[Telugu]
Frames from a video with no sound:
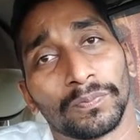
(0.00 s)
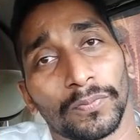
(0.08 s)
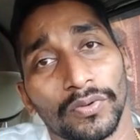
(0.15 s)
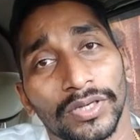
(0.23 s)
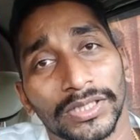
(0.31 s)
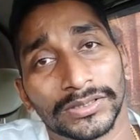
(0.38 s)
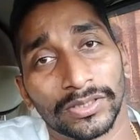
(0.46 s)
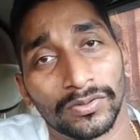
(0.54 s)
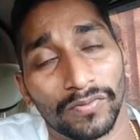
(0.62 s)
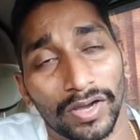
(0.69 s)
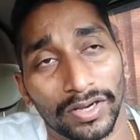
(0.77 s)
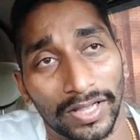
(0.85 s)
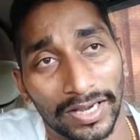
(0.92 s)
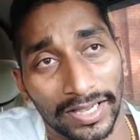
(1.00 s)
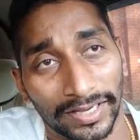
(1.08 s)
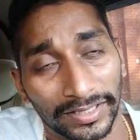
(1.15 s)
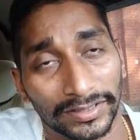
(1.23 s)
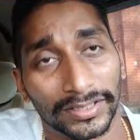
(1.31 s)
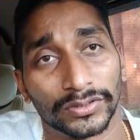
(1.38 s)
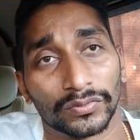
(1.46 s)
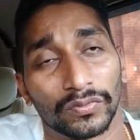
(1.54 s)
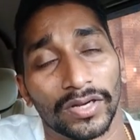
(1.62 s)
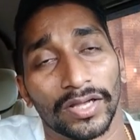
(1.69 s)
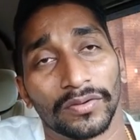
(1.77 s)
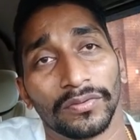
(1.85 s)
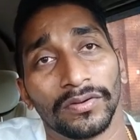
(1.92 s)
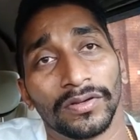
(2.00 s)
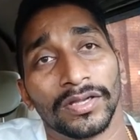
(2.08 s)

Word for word: పోలీసులు వాళ్ళు అలాగే తీసుకున్నారు